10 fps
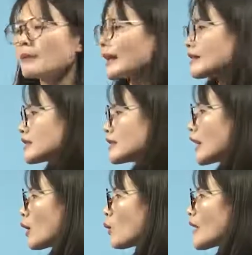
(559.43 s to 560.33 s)
把这
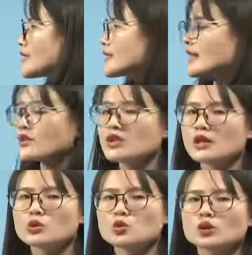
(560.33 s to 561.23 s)
些关键
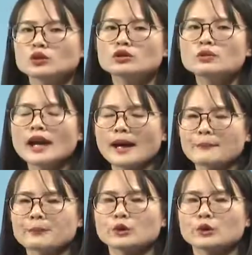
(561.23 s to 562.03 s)
建筑，对不对？